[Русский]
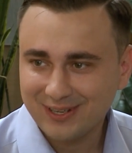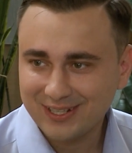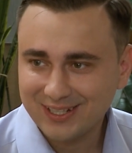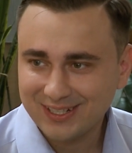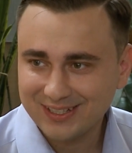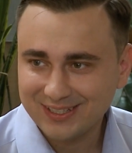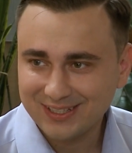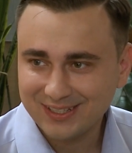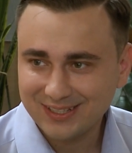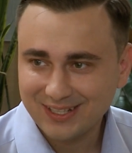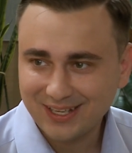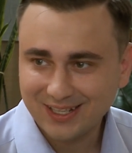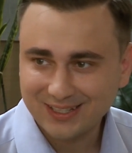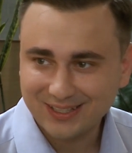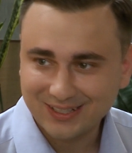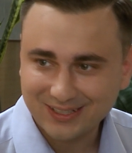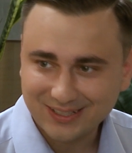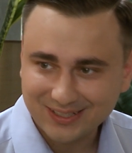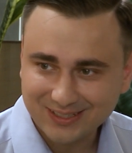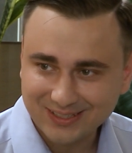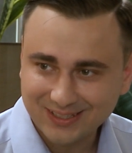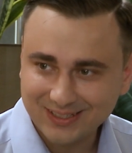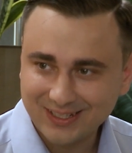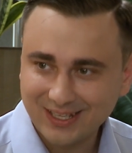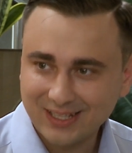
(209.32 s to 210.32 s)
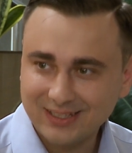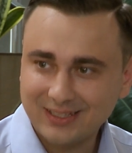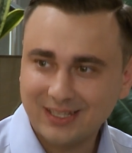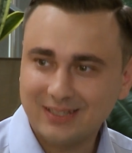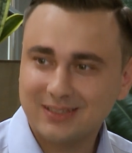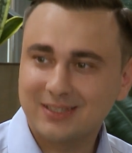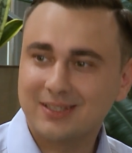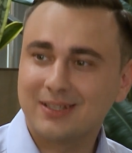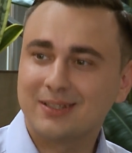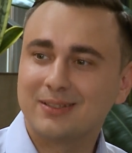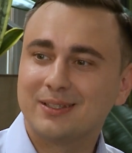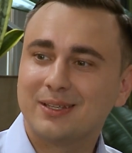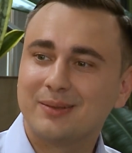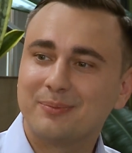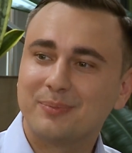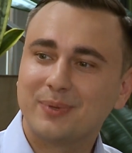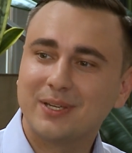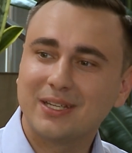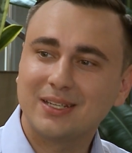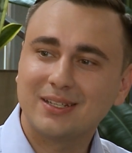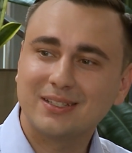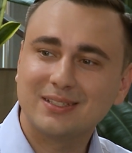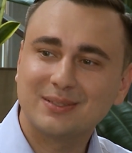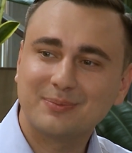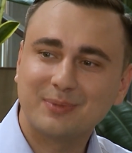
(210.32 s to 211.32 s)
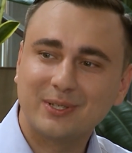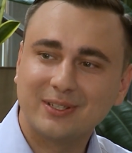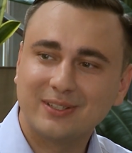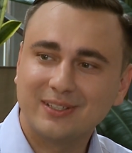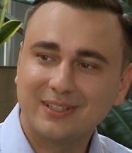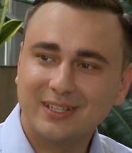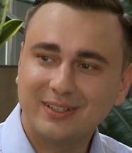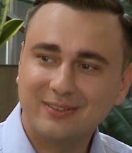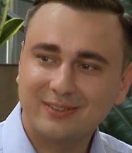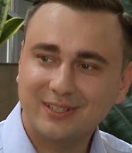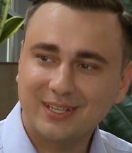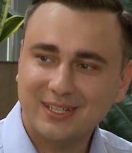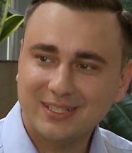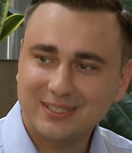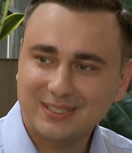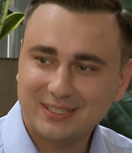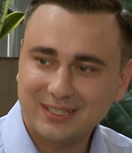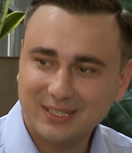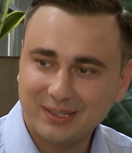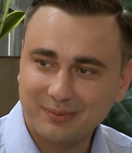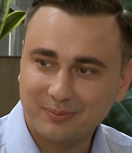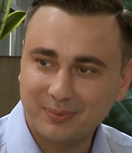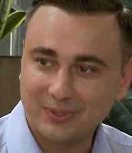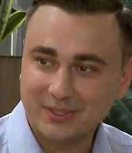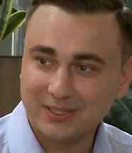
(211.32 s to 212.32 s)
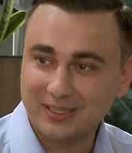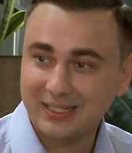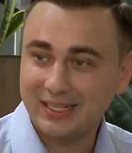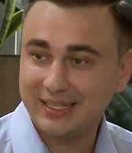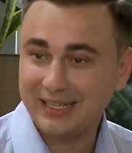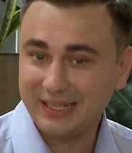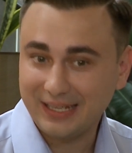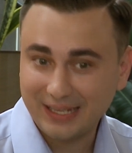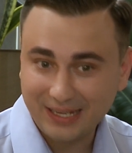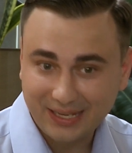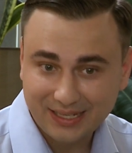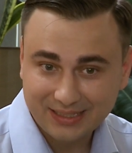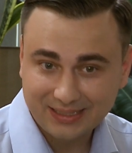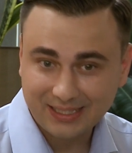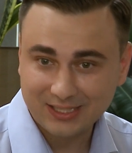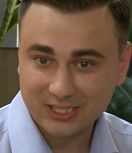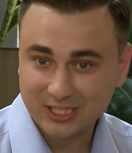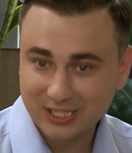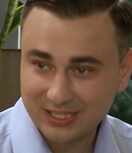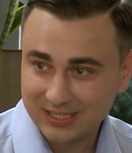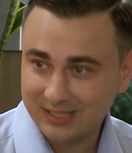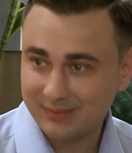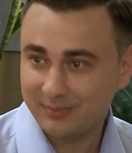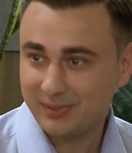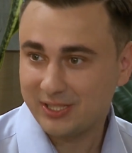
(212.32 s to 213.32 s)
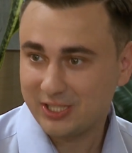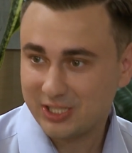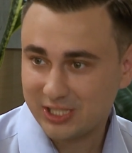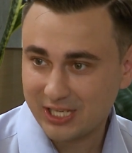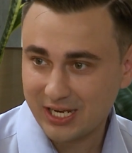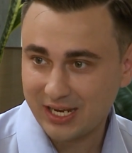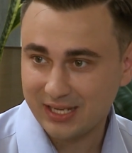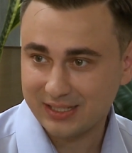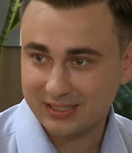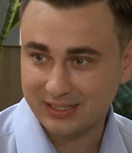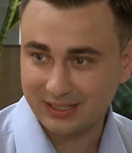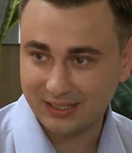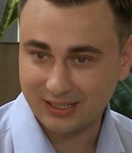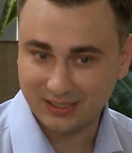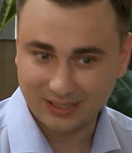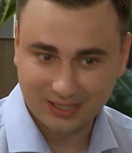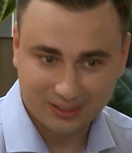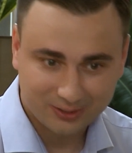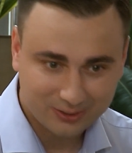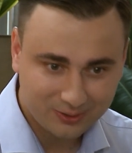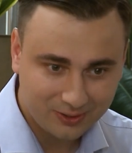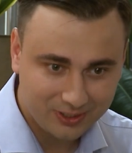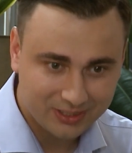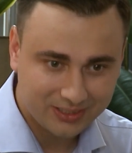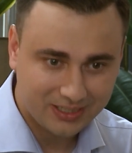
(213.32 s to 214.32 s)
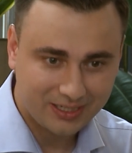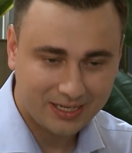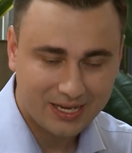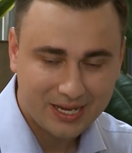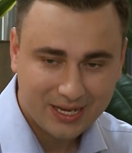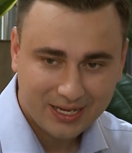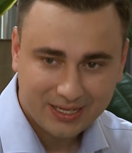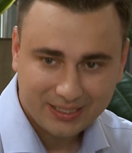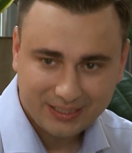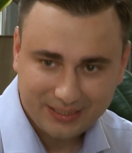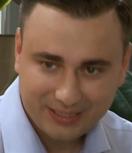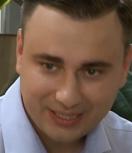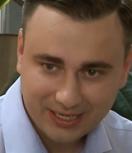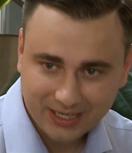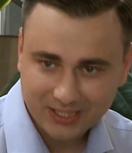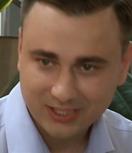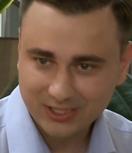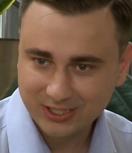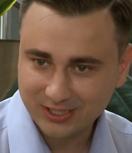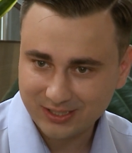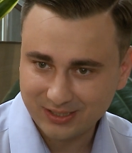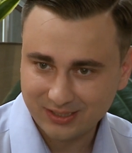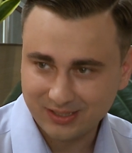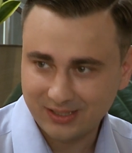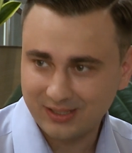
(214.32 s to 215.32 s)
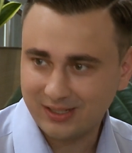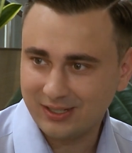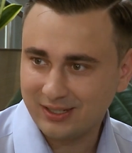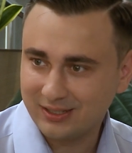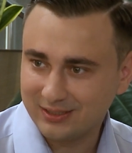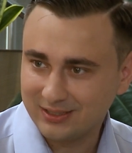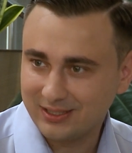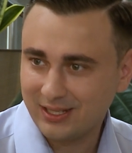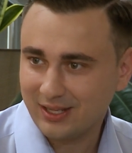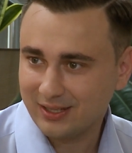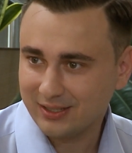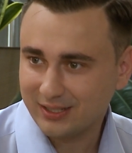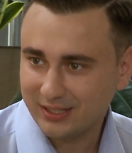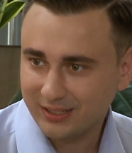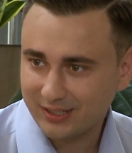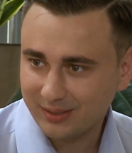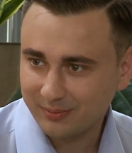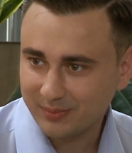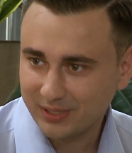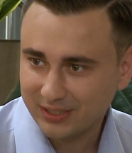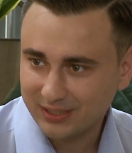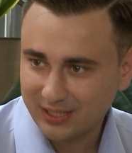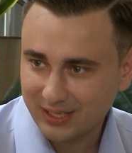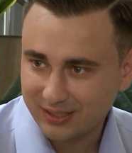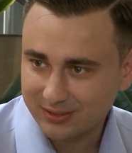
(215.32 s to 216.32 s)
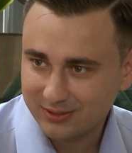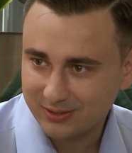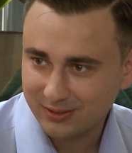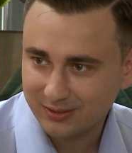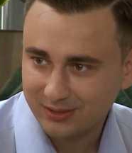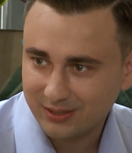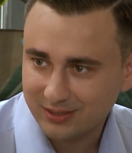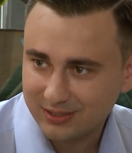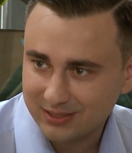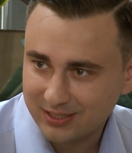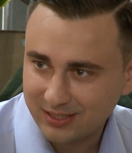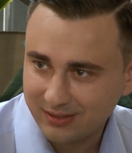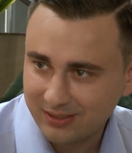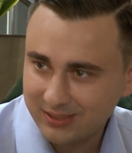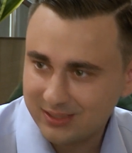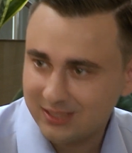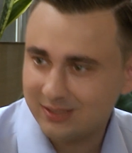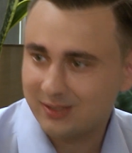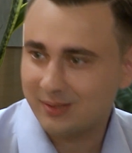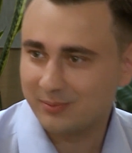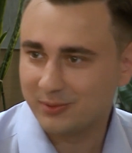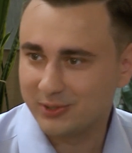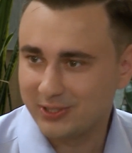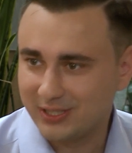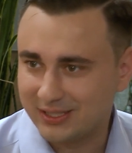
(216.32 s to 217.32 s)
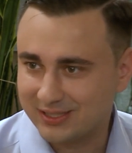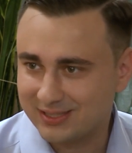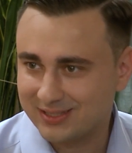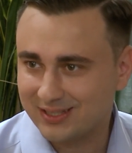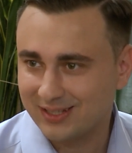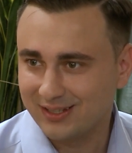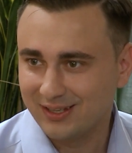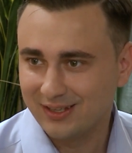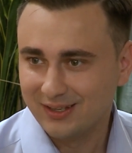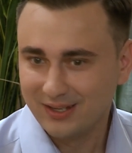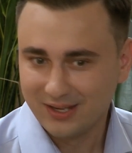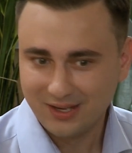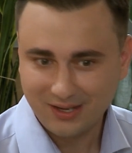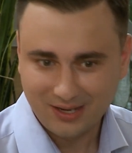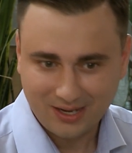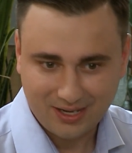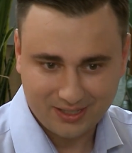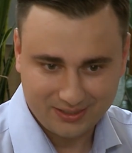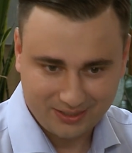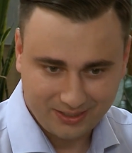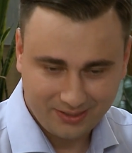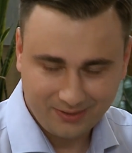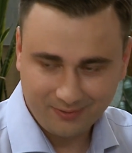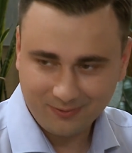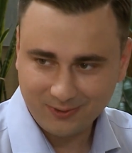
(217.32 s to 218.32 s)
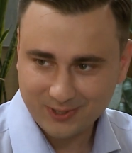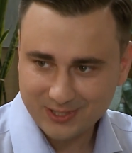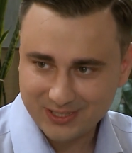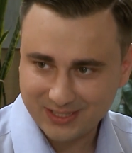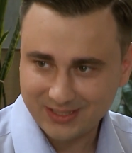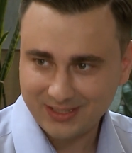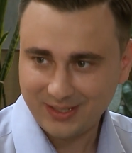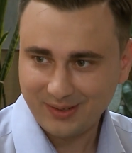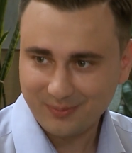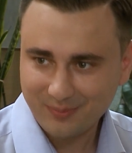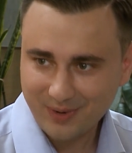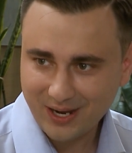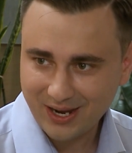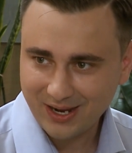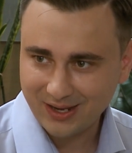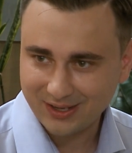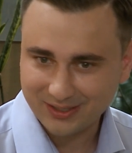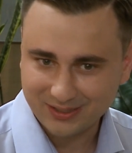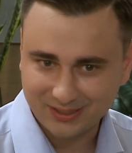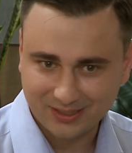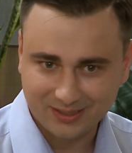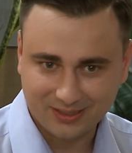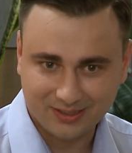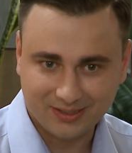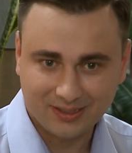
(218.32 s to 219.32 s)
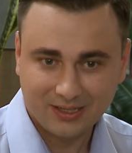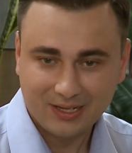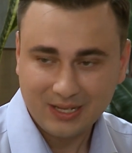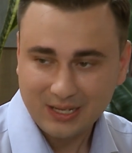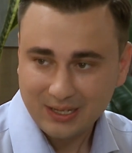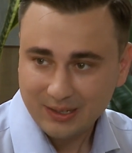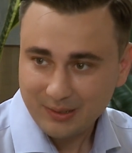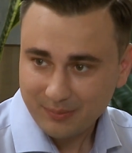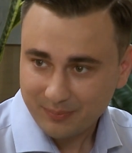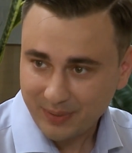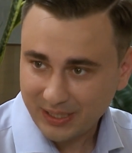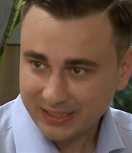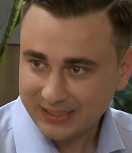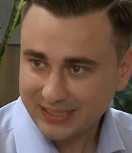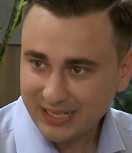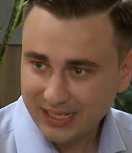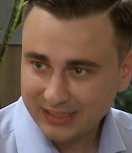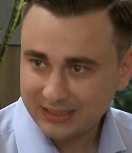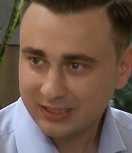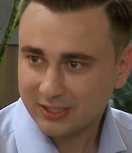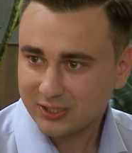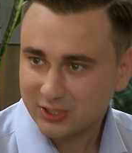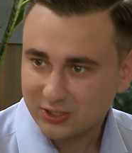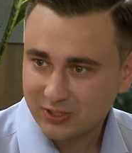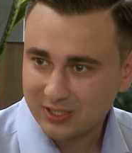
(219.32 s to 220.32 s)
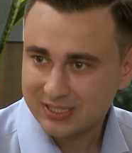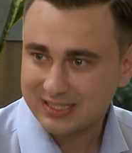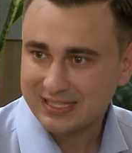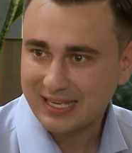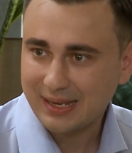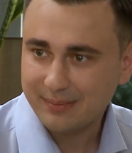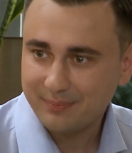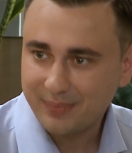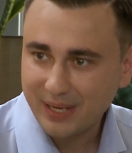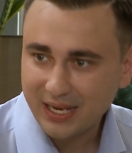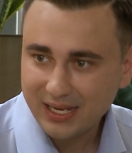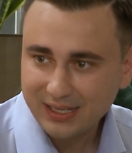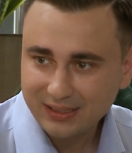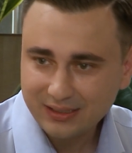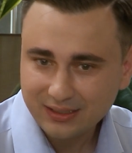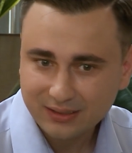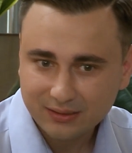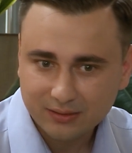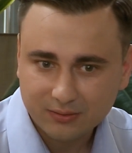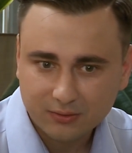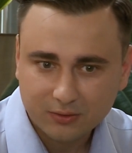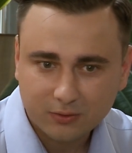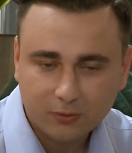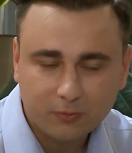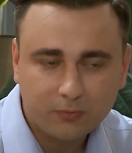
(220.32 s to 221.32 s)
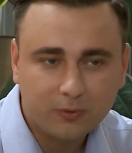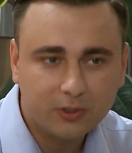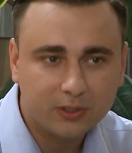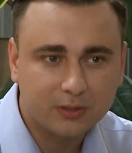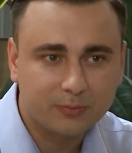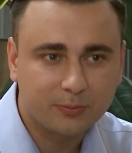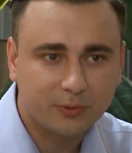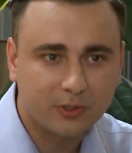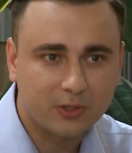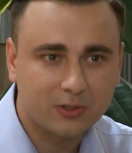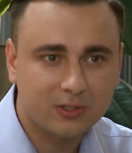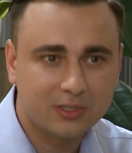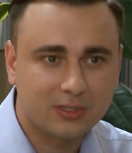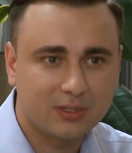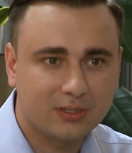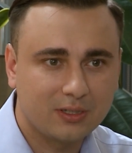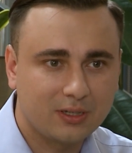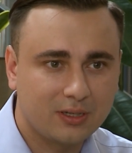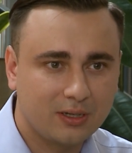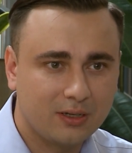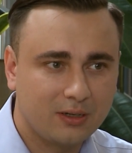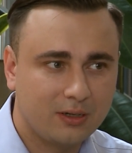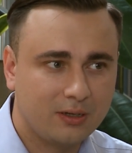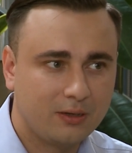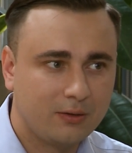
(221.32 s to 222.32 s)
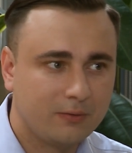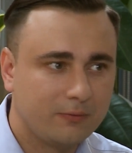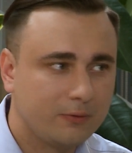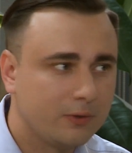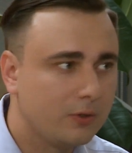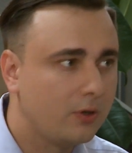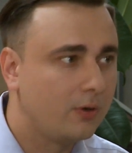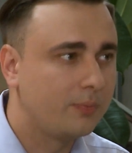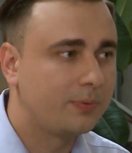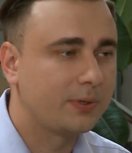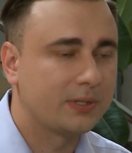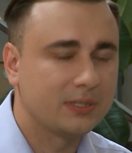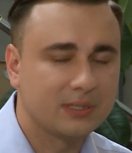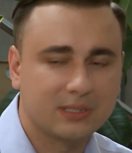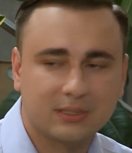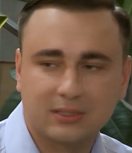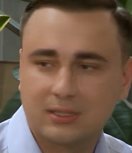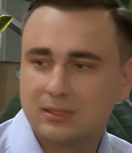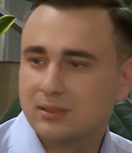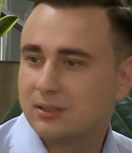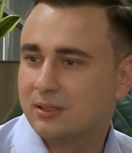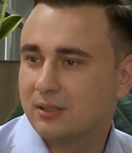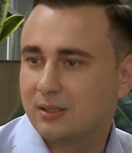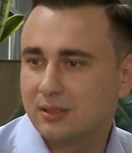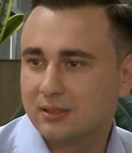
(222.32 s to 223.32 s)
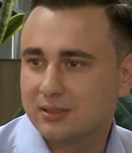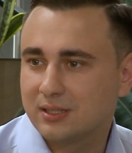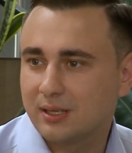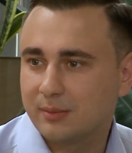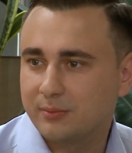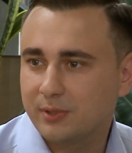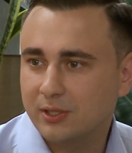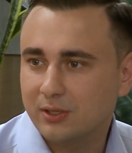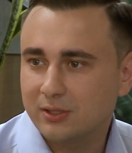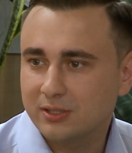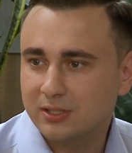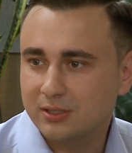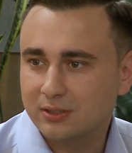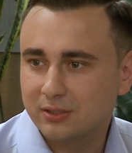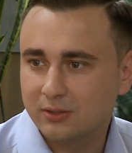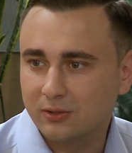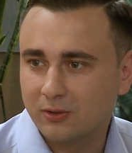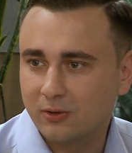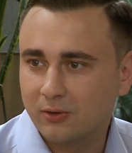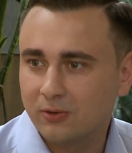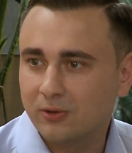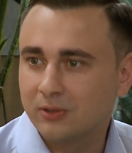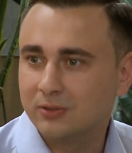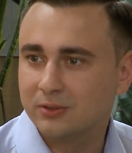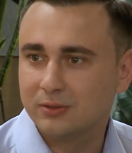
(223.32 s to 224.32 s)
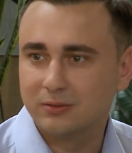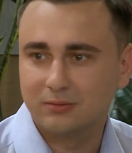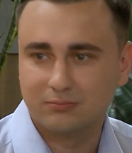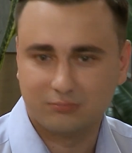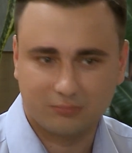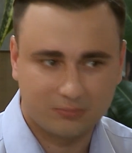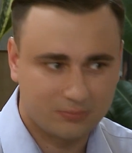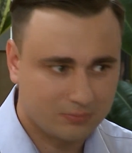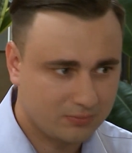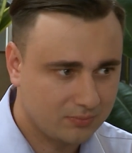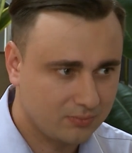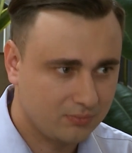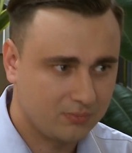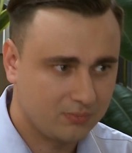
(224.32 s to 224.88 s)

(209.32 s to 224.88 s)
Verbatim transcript: два кандидата. Кандидат от ЛДПР и «Справедливой России». И это же замечательно. Как только Яшин э, дал рекомендацию голосовать за коммуниста, они его снимают. И Понятно, что Собянин, ну вот просто в лоб раз, разобьется, но он